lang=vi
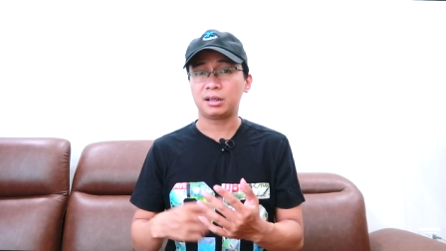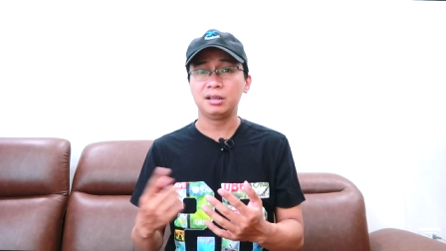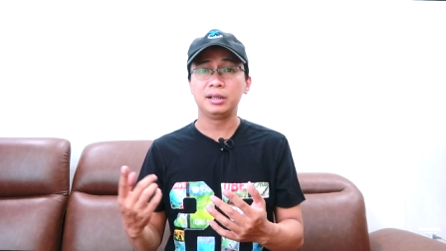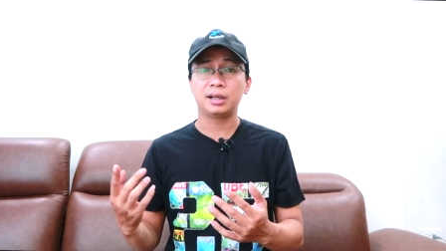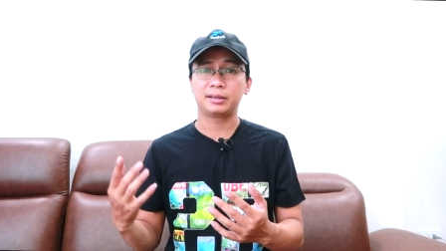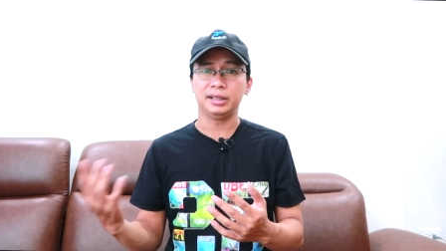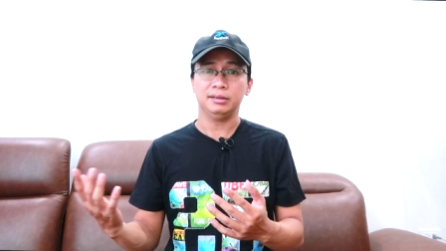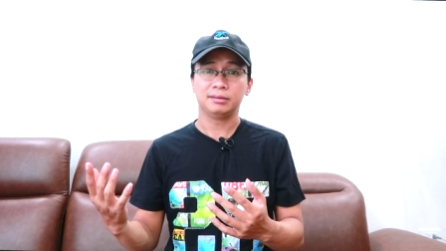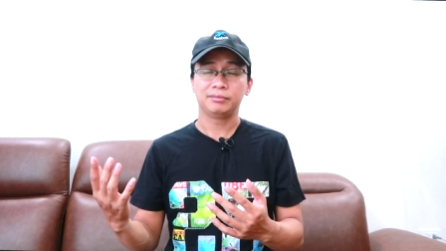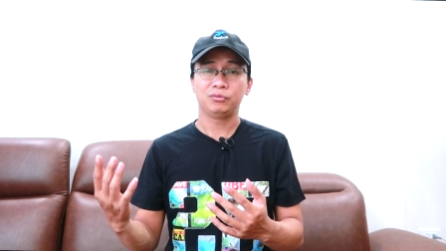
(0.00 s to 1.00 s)
tùy các nơi
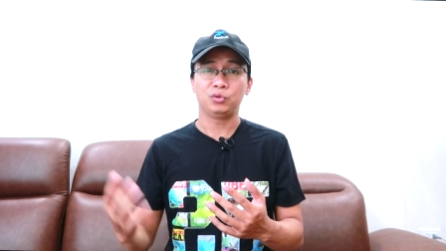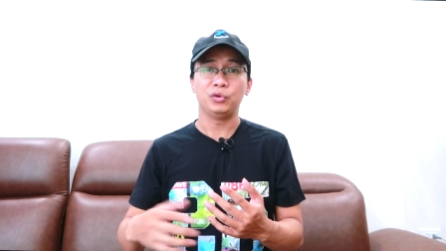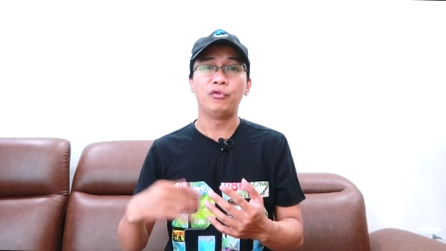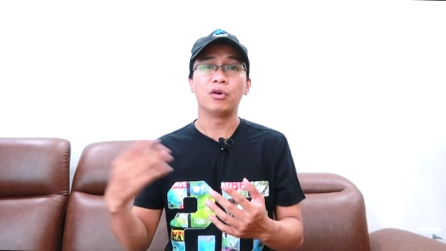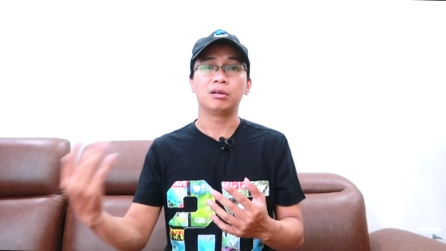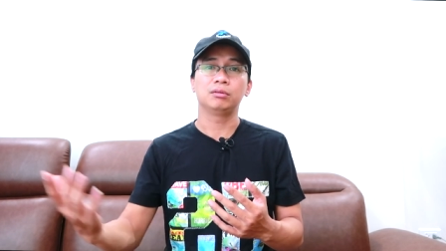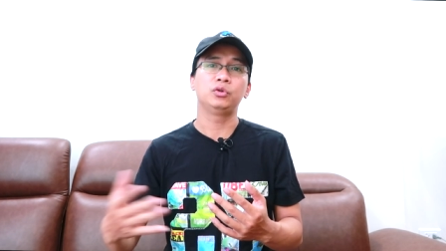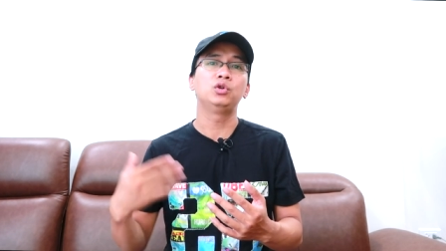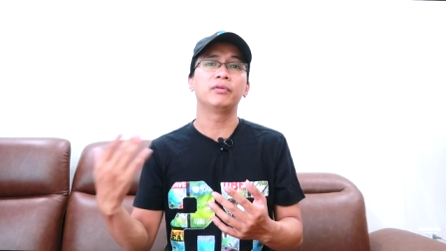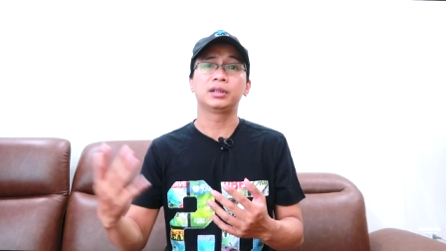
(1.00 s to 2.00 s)
các tỉnh tùy phục
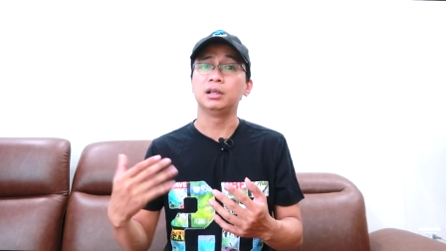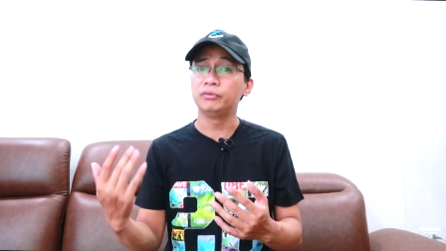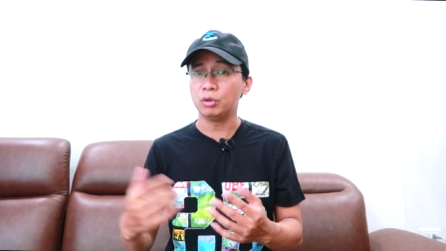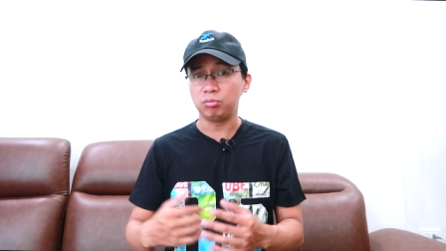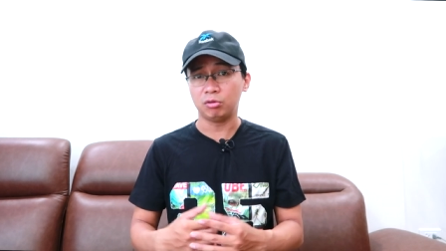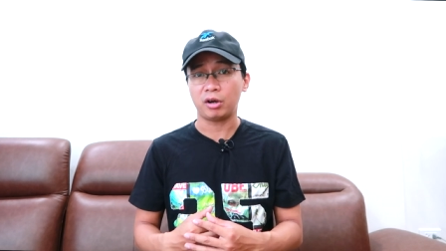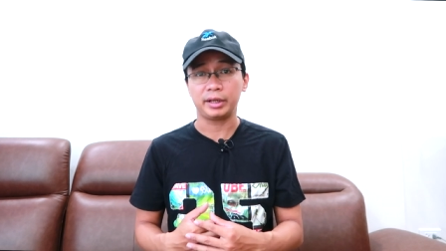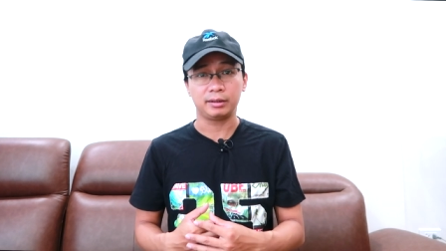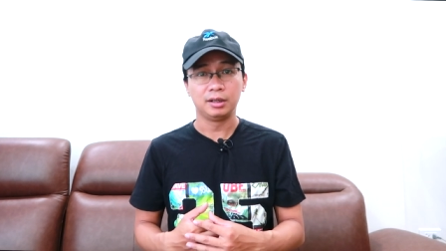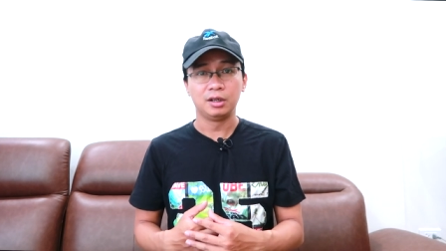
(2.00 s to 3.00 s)
tùy thuộc vào từng
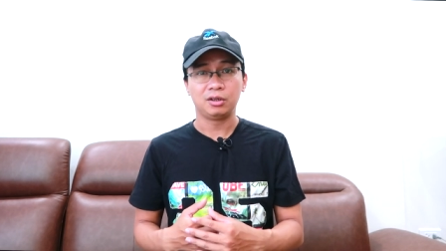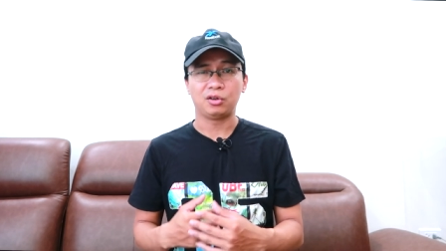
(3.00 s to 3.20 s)
vùng gọi